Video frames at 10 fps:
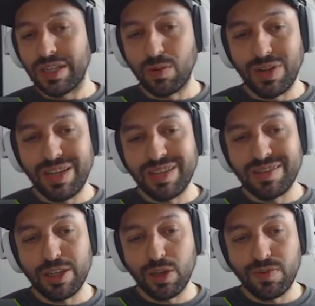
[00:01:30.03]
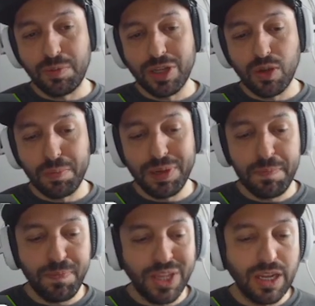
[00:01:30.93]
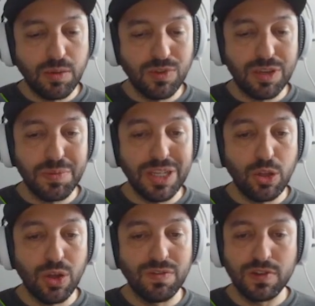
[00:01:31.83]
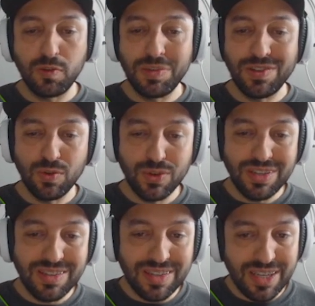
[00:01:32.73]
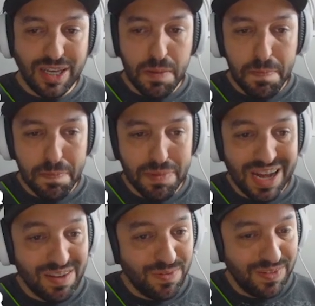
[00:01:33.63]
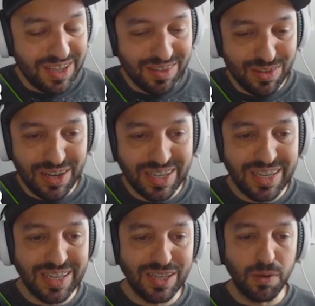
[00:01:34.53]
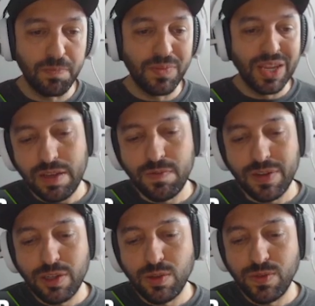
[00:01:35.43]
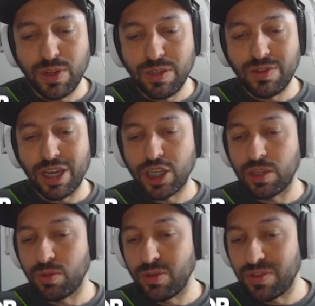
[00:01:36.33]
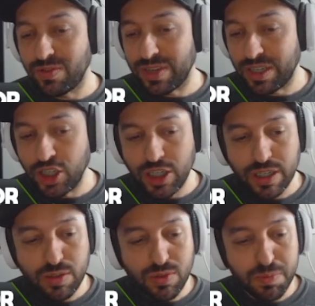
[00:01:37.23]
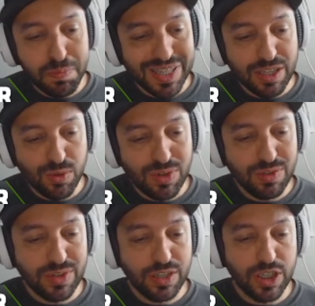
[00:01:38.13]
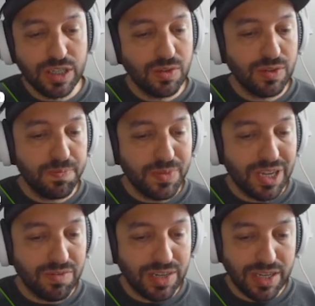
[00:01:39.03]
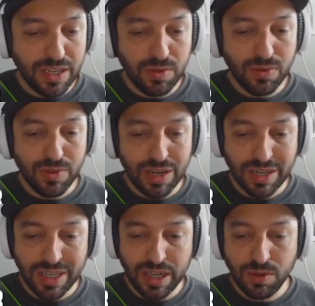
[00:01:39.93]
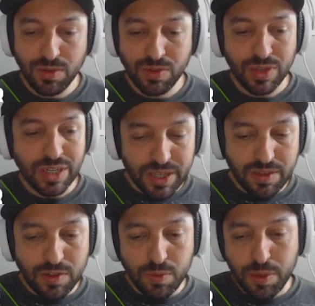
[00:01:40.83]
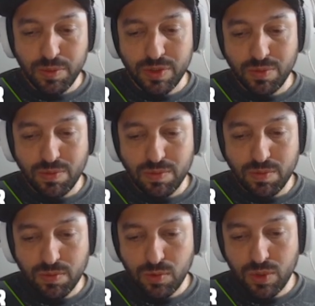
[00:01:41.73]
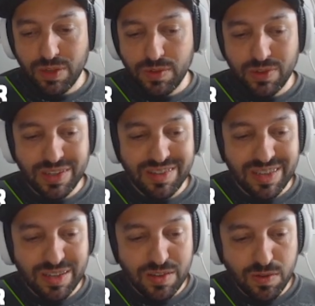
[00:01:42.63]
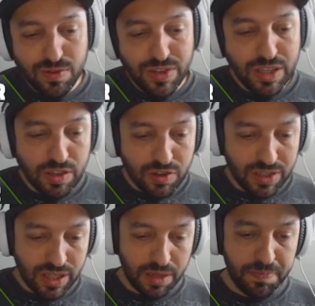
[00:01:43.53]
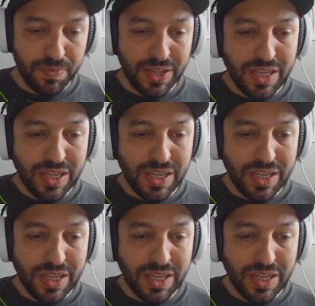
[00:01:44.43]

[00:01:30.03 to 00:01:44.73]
Então, além dessa nova manopla, teremos também novas missões e máfias. Olha que legal. Enfrente os violentos rachadores varangianos, batedores varangianos, cavaleiros, arqueiros. E esses mobs são do nível 16 ao 20, tá?